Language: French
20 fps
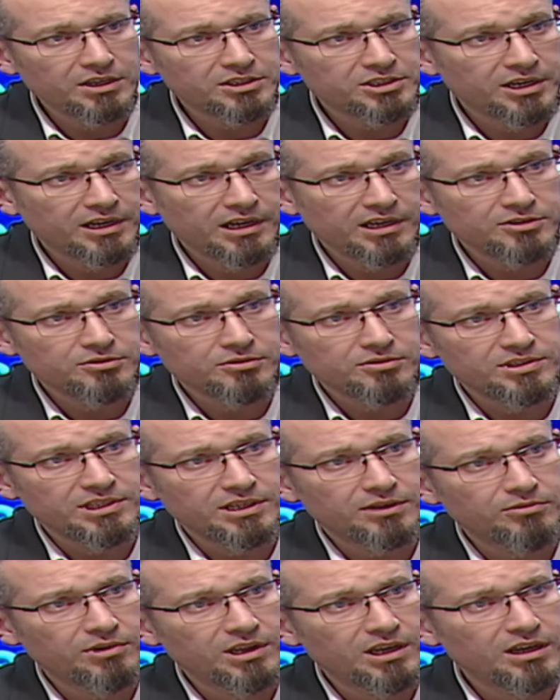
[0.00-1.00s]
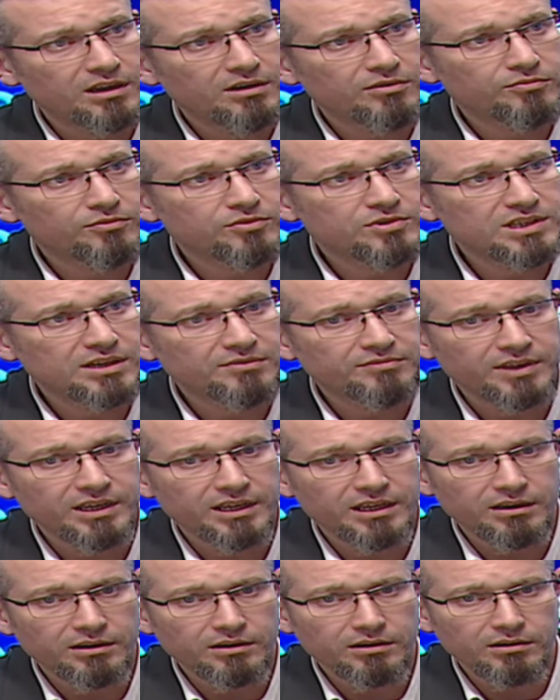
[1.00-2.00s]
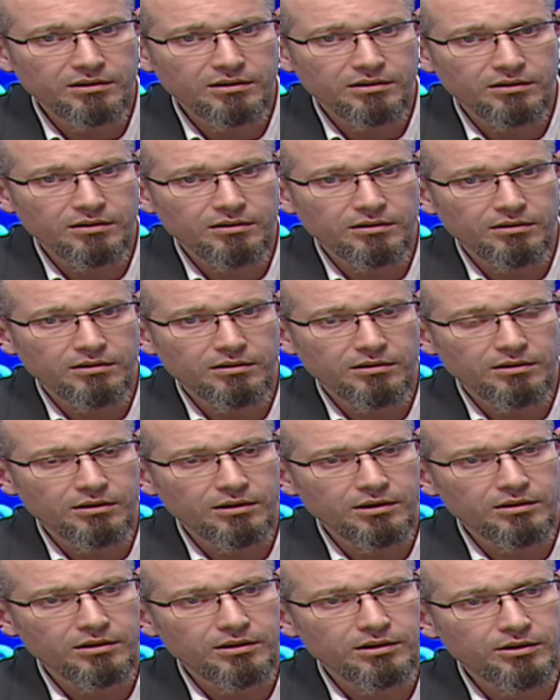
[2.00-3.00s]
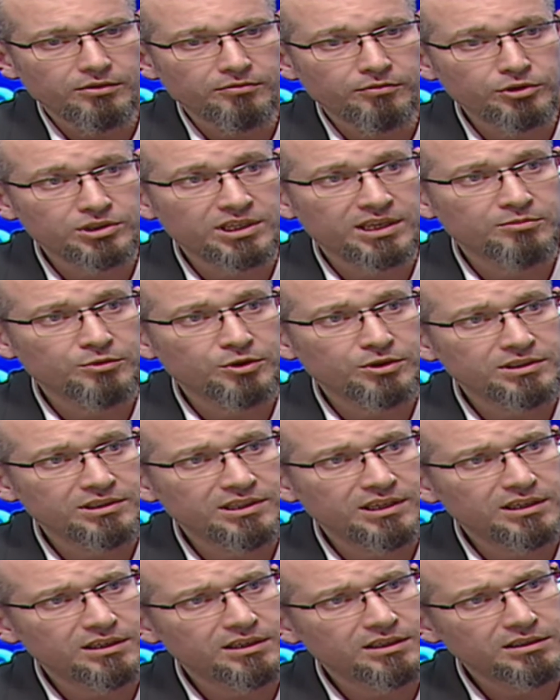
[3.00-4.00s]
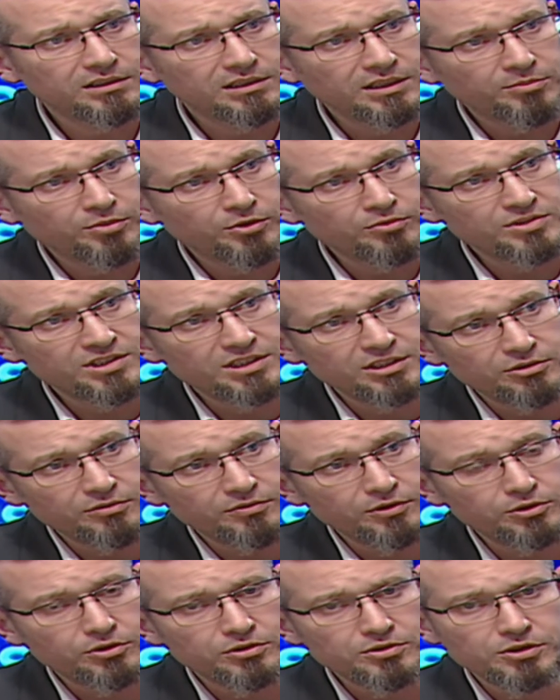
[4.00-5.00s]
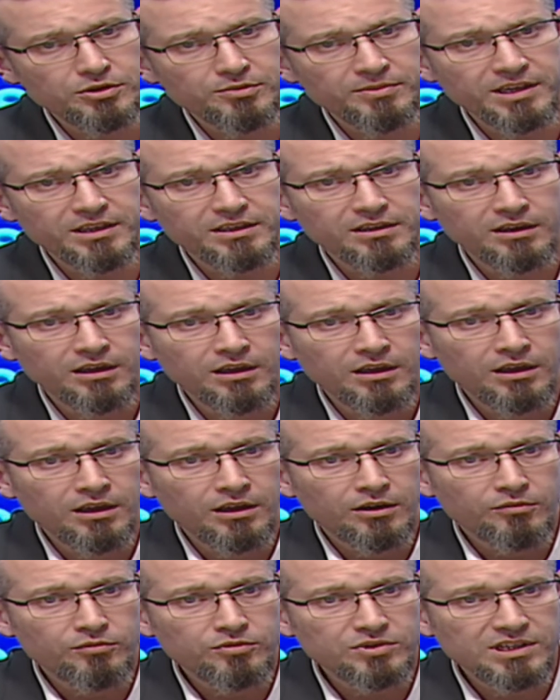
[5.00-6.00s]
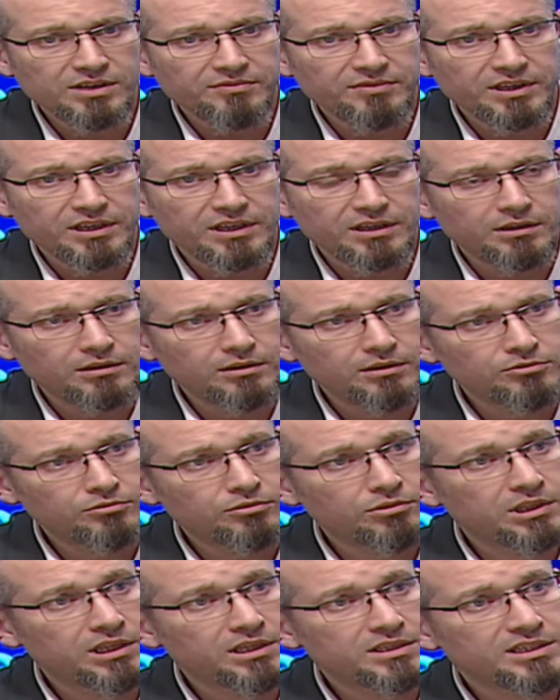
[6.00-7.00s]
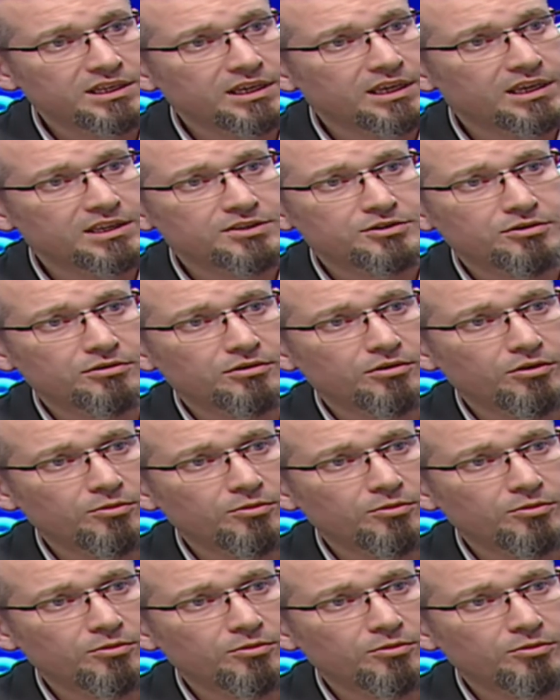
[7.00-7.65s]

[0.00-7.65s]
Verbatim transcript: régénération cellulaire, vous avez euh, votre immunité qui dépend aussi de votre sommeil, vous avez euh, toutes les sécrétions